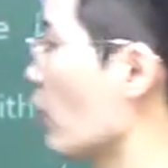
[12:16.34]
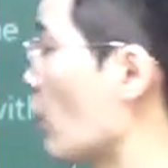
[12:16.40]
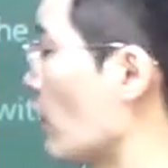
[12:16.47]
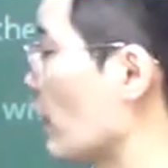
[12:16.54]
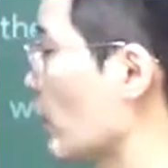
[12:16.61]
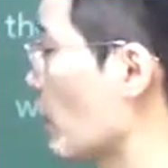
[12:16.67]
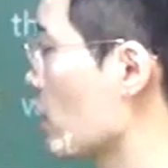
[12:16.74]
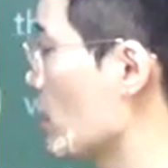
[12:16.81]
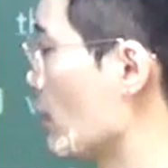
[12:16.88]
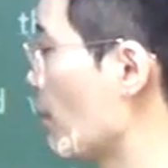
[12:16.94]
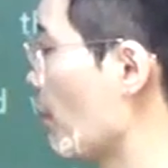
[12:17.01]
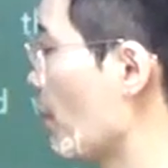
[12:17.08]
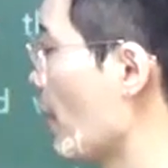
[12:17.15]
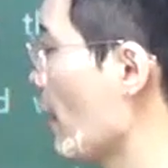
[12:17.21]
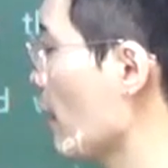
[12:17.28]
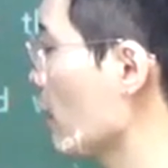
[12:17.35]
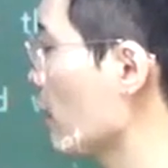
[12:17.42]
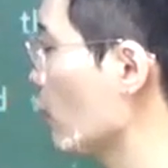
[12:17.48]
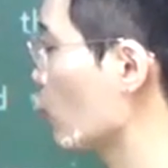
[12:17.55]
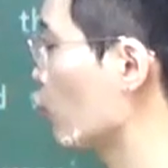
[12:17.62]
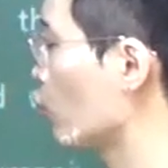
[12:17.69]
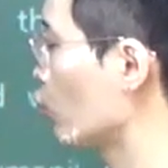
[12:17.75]
나와 있다.
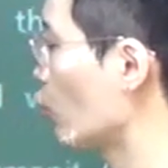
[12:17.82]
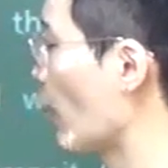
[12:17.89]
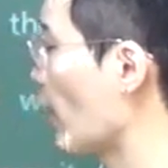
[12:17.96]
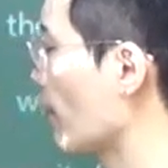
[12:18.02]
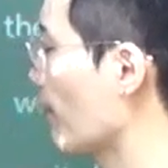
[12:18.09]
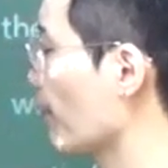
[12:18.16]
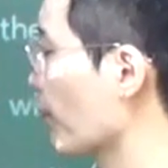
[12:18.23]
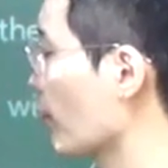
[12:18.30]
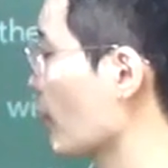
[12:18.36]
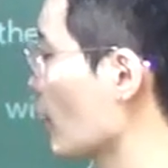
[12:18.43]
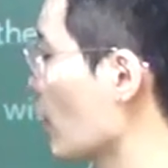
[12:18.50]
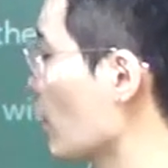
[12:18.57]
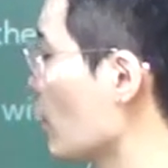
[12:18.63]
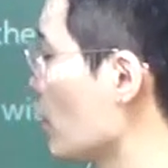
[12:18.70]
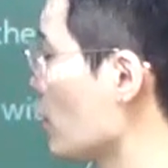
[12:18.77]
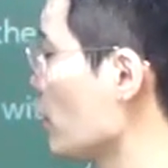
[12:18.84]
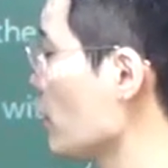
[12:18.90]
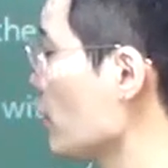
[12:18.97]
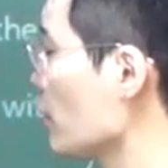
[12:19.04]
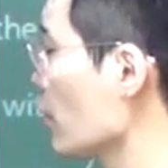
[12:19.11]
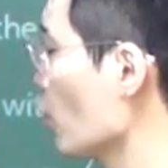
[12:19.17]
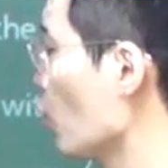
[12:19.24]
집행 두뇌.
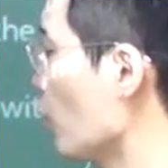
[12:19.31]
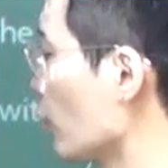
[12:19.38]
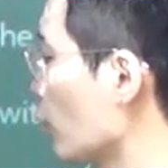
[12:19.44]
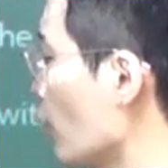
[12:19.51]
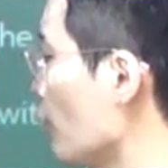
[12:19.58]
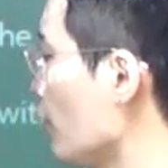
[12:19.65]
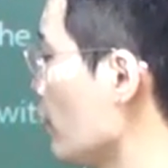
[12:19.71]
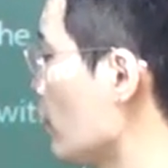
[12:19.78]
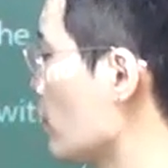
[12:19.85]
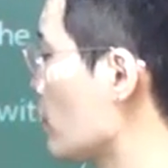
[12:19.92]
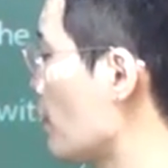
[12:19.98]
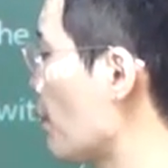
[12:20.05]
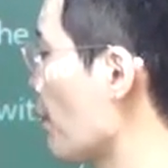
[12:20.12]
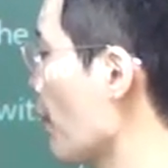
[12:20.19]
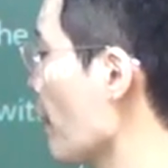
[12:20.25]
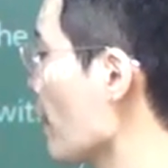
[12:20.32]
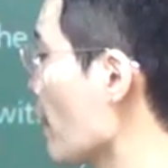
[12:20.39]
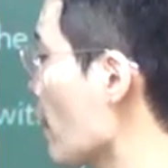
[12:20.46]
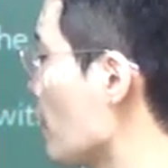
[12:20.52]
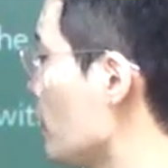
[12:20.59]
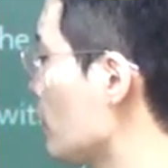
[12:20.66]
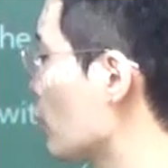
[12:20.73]
실제로 어떤 일을
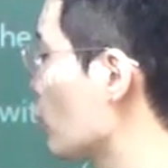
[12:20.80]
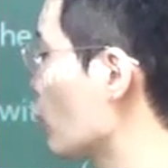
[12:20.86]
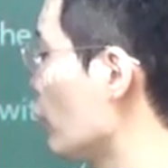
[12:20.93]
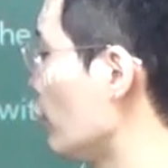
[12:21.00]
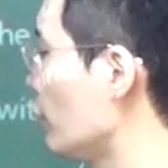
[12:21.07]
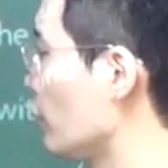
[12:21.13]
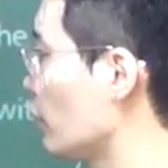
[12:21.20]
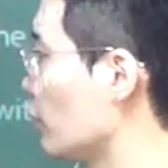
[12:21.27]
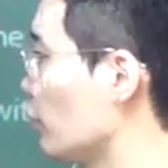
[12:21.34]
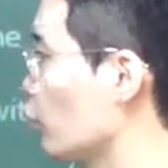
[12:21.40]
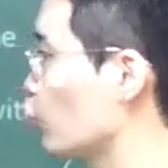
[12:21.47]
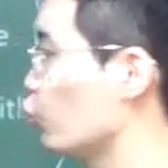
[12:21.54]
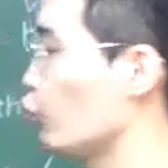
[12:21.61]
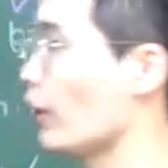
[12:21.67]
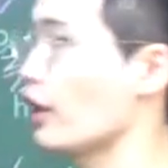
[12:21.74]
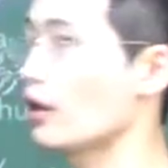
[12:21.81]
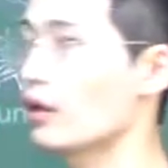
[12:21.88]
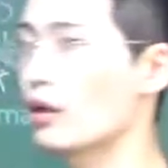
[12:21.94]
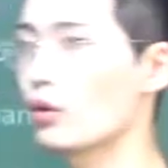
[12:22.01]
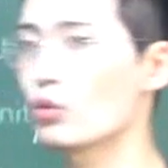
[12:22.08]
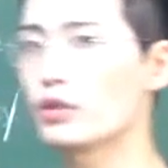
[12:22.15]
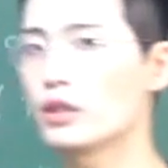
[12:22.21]
집행할 수 있는
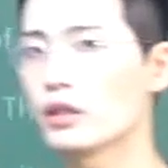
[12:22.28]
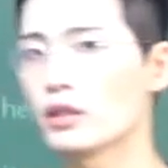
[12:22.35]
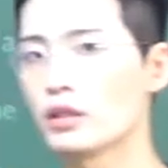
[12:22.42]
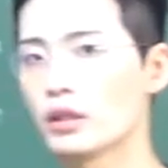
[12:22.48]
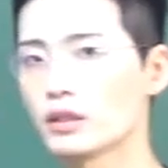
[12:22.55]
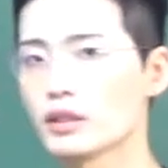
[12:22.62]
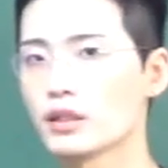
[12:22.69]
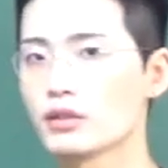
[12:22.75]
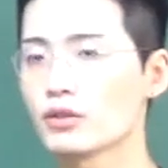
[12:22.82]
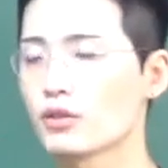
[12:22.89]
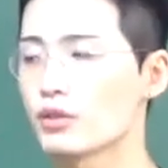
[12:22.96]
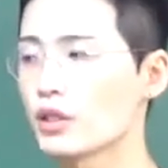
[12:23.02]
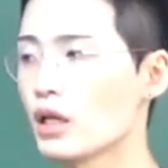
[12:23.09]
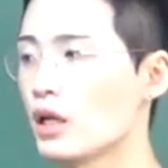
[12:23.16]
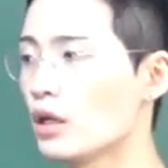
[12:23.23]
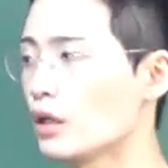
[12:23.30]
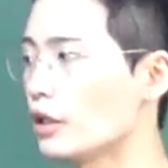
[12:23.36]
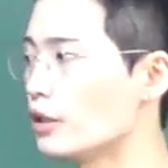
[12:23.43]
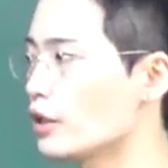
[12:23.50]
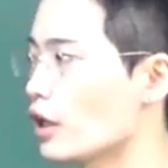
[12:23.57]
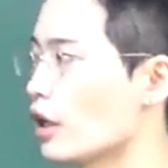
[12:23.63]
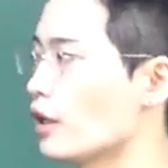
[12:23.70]
두뇌라고 이해를 하자는 거지.
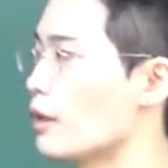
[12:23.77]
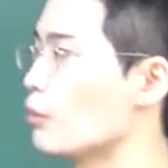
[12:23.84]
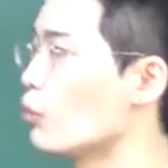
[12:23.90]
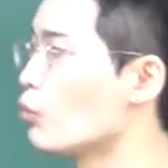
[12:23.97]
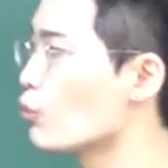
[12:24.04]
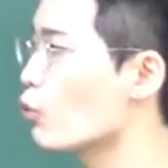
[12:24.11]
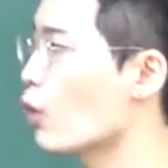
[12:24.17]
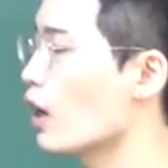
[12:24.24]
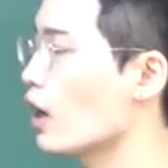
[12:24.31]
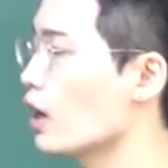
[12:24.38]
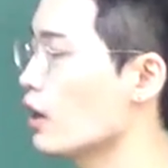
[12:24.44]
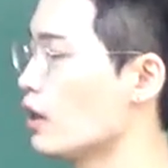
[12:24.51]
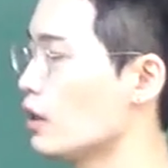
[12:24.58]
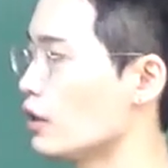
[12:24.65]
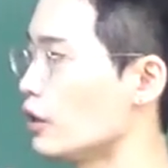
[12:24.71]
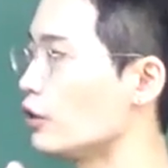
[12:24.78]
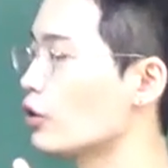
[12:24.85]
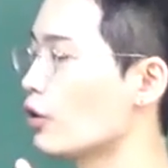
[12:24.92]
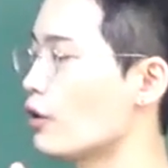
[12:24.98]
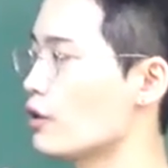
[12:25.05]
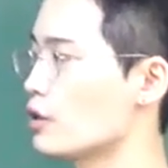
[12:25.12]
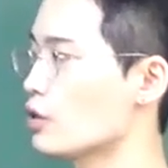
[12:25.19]
인간의 몸과
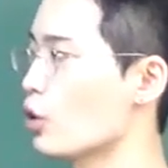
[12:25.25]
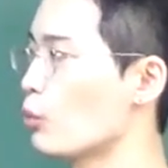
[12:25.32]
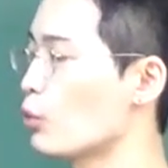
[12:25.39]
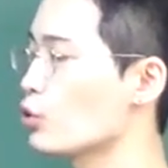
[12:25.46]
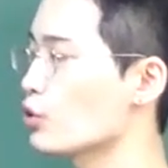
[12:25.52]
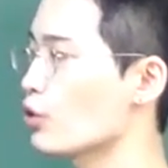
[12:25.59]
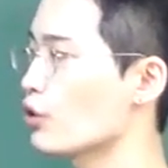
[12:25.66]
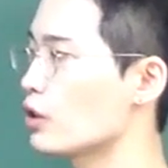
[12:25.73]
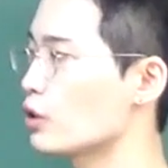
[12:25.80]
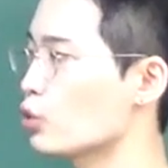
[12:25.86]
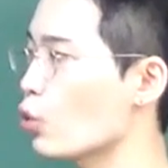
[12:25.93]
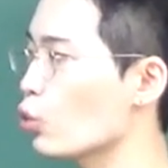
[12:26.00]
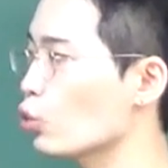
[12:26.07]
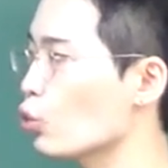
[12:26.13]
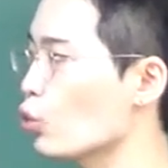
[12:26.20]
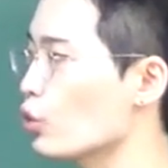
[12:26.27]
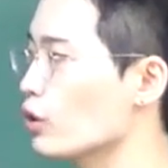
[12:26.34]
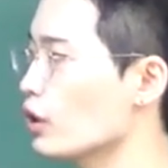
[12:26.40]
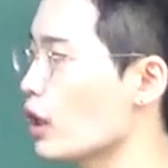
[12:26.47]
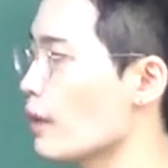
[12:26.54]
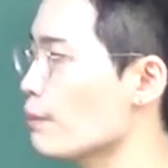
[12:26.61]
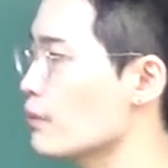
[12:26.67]
인터넷의 정보 처리 그
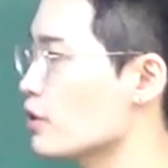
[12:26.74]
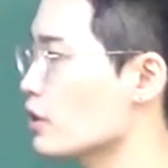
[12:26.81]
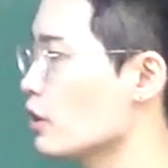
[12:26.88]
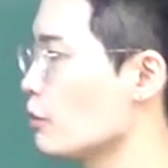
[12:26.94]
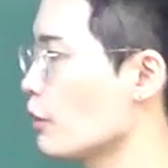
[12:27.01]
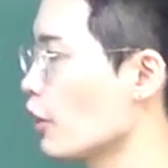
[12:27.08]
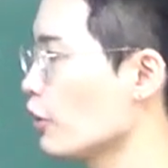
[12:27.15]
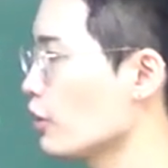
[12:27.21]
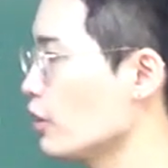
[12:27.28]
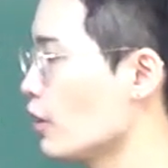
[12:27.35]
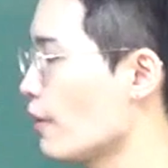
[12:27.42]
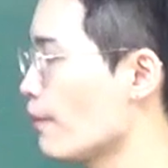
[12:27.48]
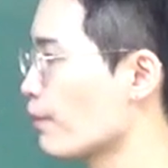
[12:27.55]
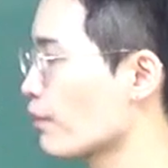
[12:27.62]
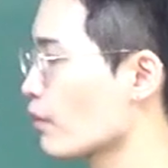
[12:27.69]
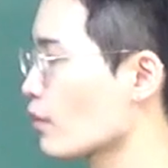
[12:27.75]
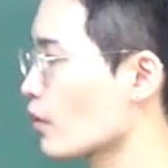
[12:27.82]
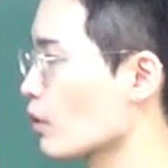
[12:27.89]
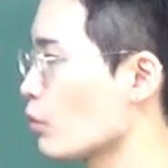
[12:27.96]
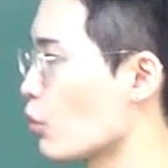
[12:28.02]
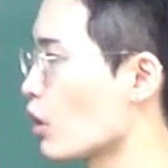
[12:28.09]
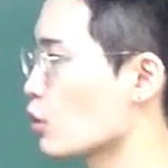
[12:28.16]
속도를 합치면
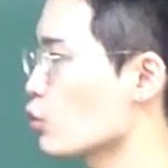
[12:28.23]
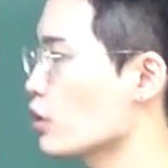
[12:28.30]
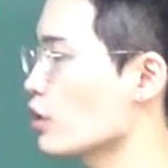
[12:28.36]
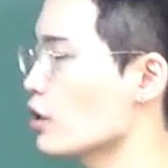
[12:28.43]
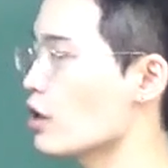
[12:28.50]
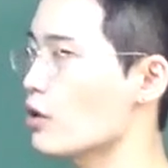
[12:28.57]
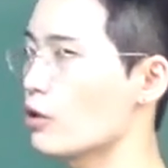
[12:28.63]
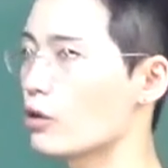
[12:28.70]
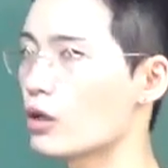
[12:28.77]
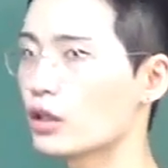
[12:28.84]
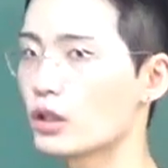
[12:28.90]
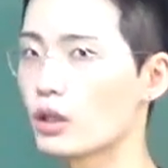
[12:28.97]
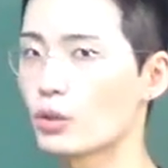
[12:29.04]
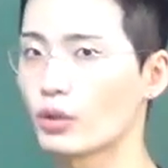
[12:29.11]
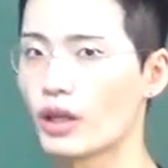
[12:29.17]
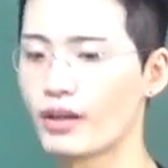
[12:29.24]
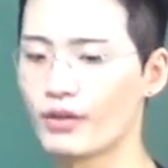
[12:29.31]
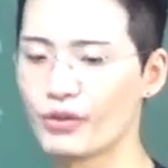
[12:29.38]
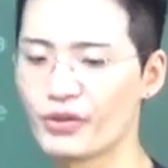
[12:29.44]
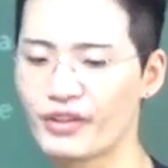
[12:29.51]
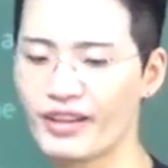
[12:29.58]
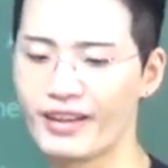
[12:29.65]
뭔가 최상의 결과가 나온다.
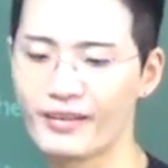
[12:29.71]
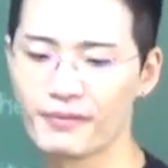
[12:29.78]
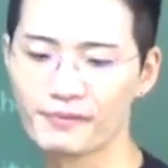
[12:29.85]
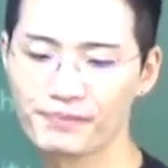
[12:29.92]
이렇게.